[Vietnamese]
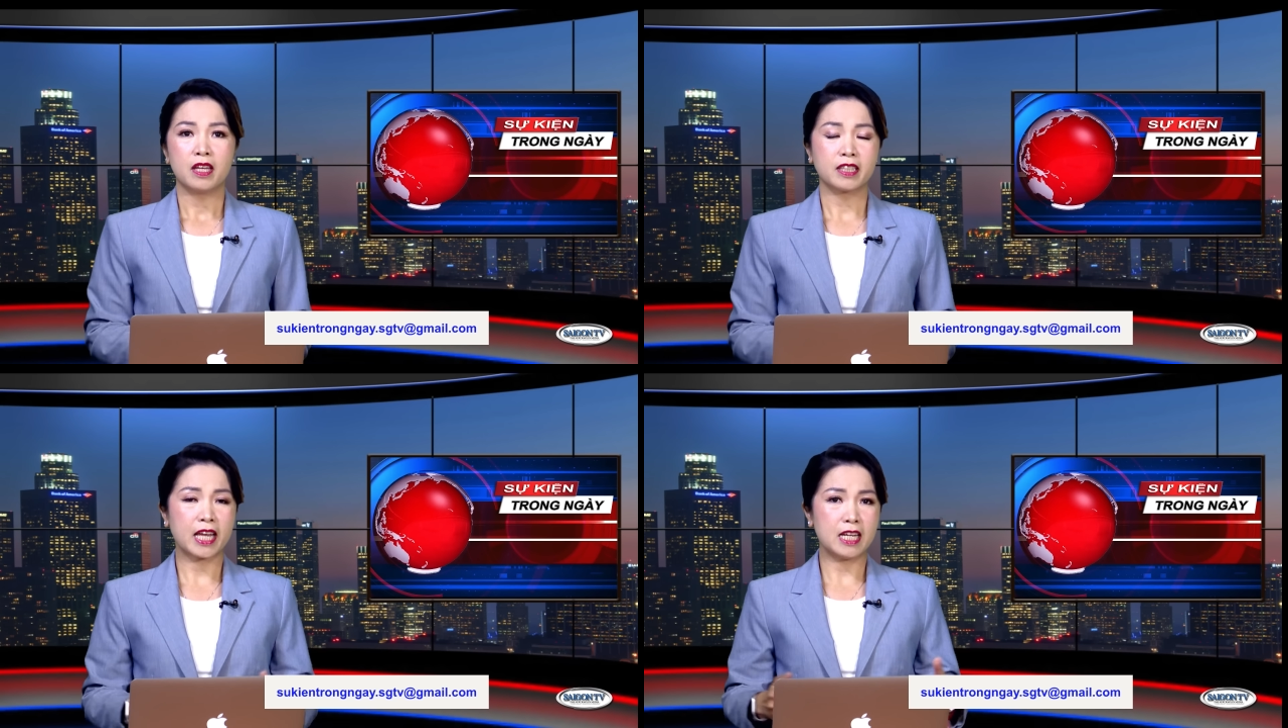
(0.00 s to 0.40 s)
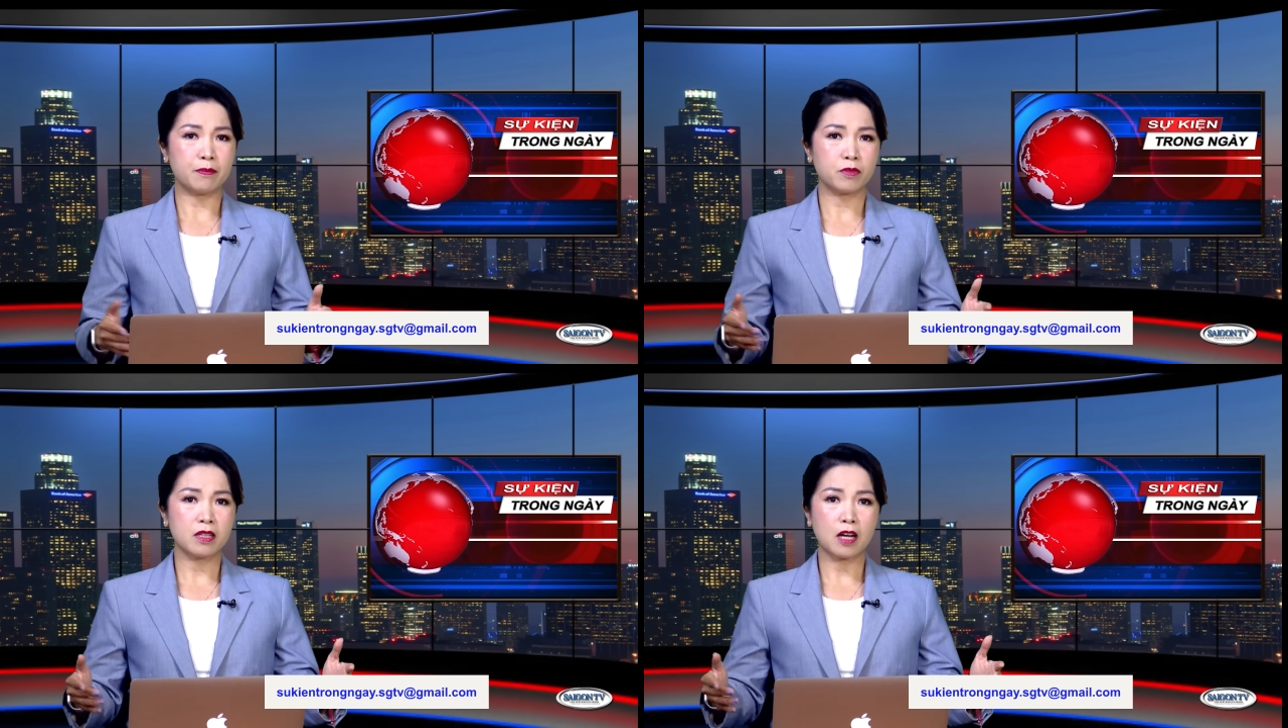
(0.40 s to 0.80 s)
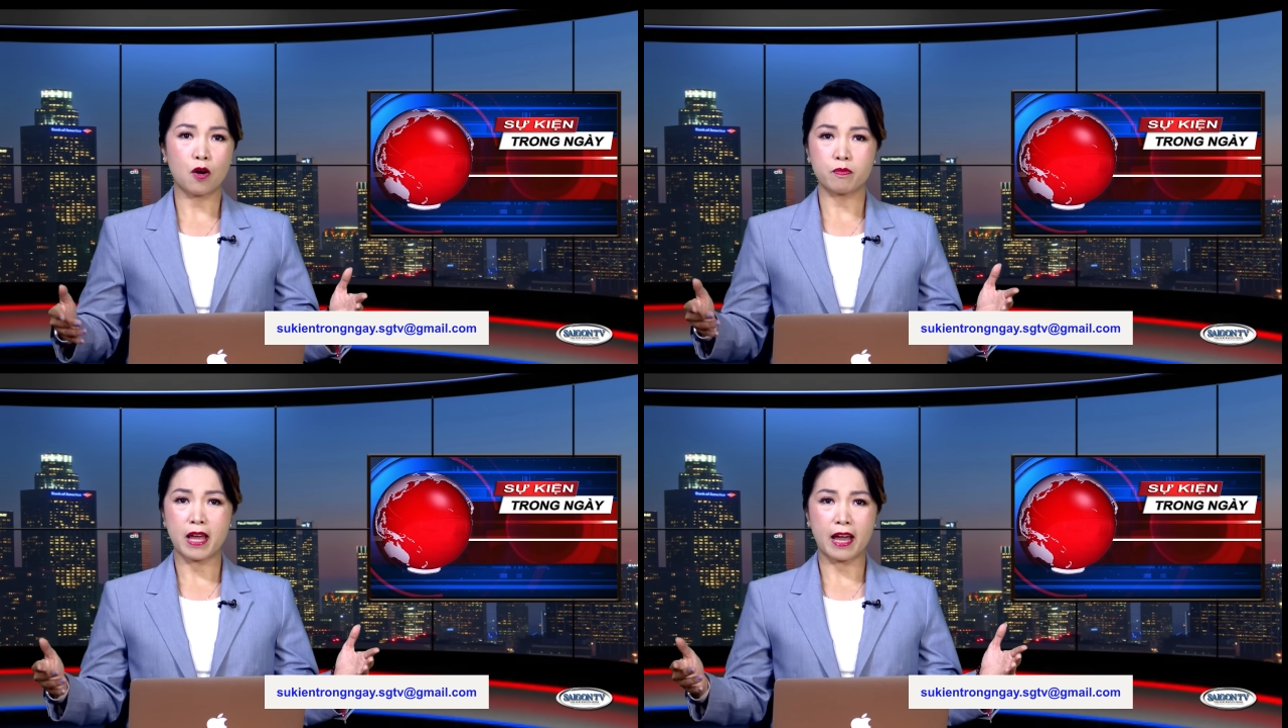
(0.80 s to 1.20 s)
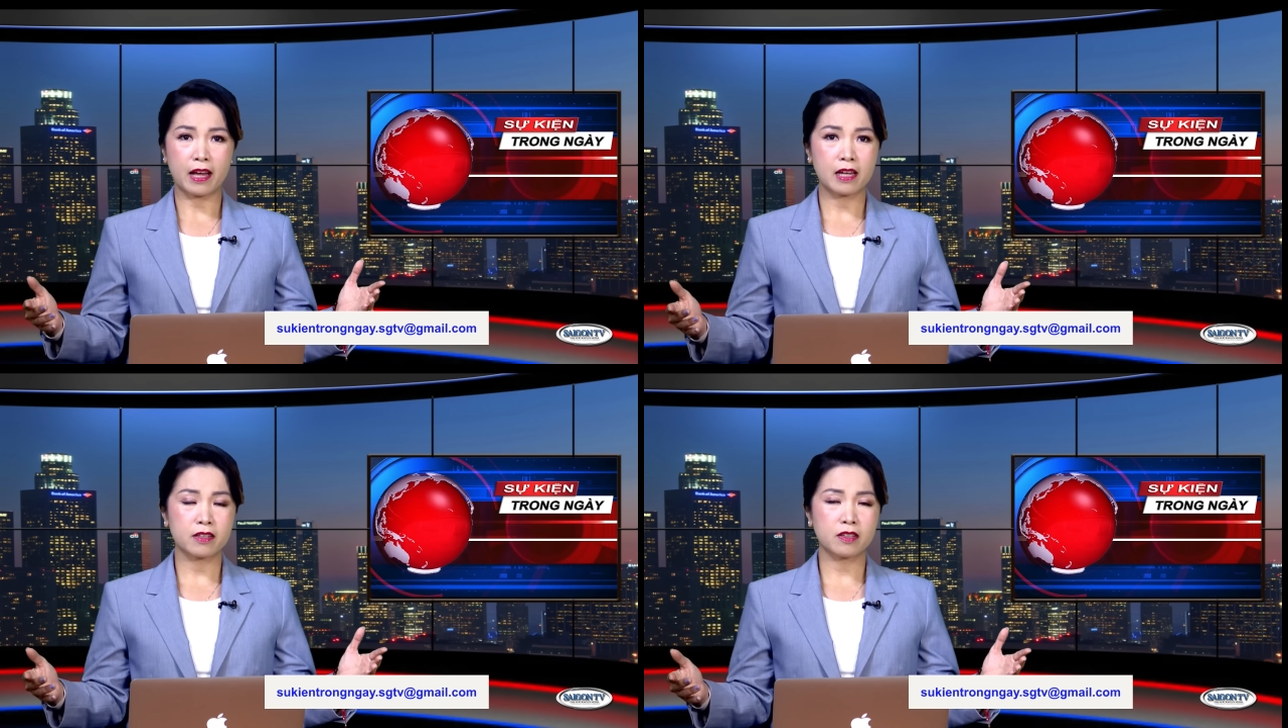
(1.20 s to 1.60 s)
ngay lập tức ông
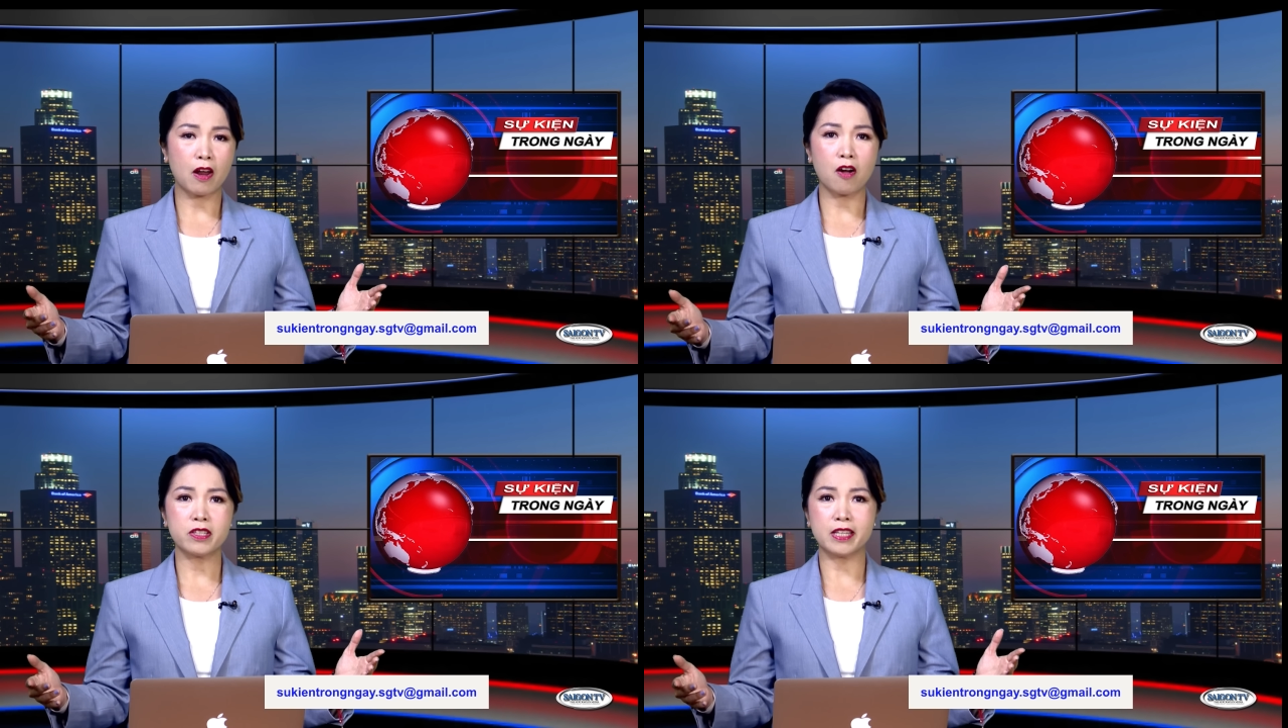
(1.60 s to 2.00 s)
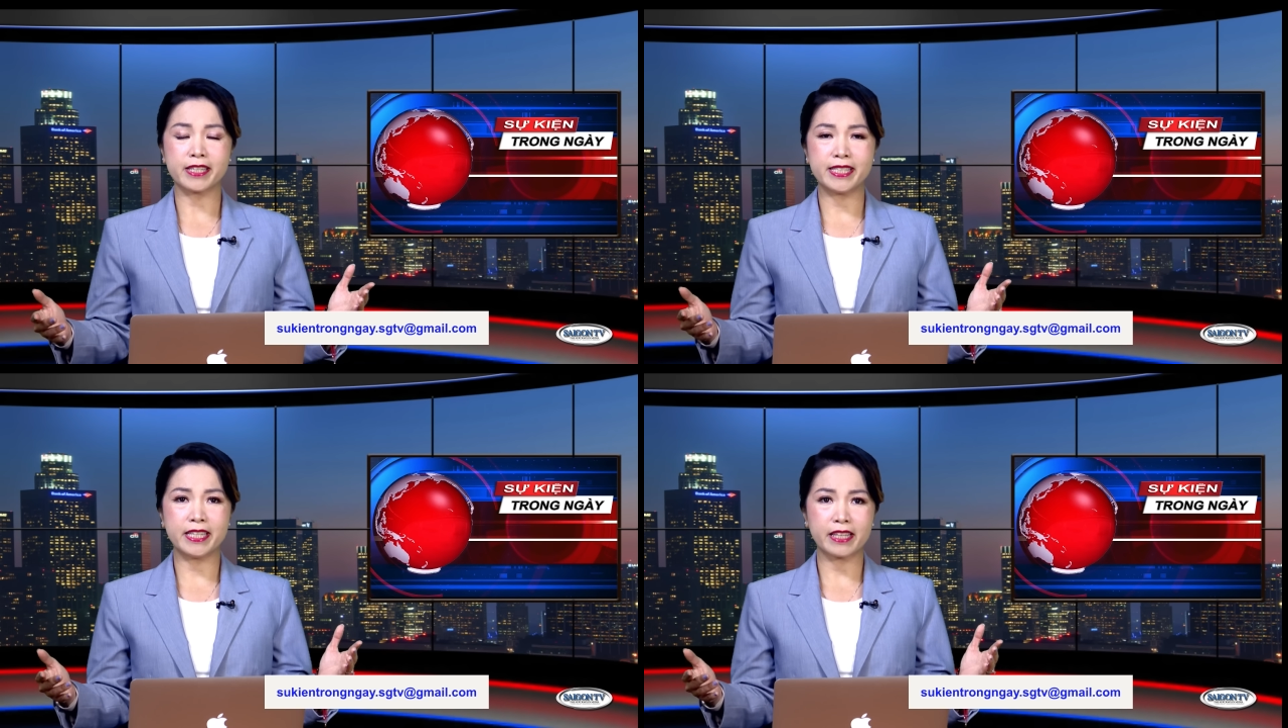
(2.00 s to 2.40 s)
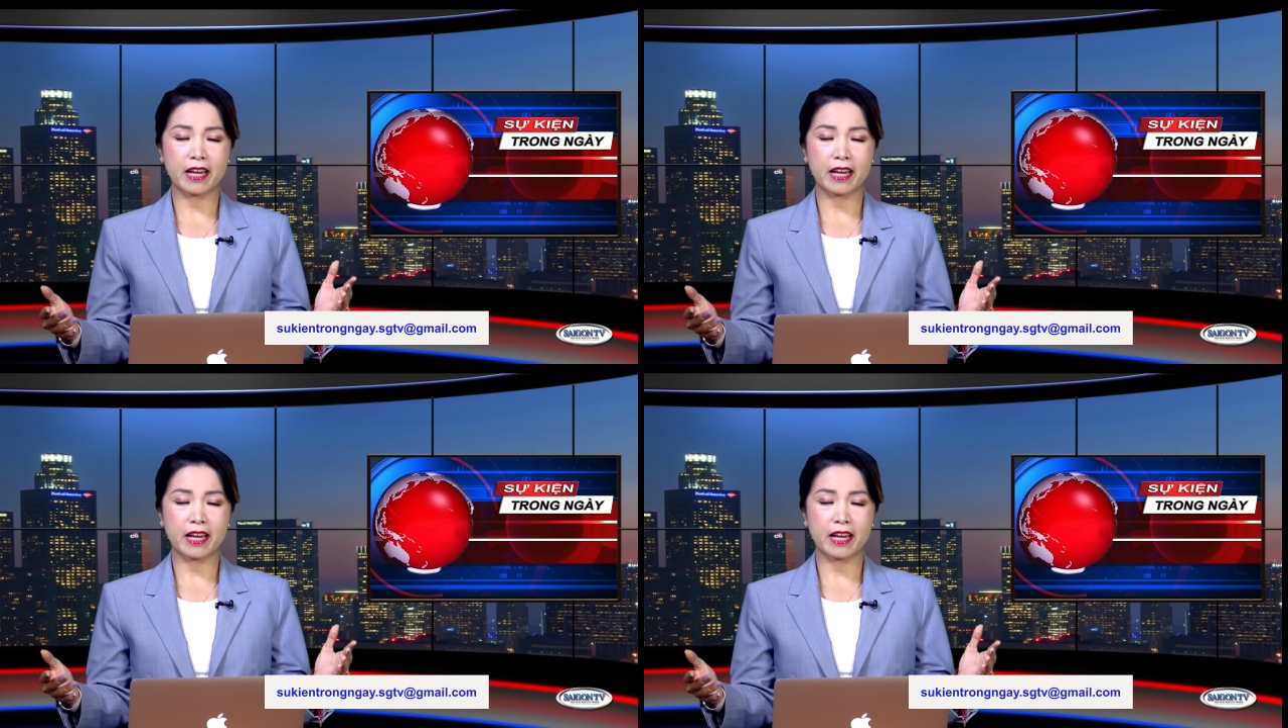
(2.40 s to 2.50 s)
đã đón những cái chiến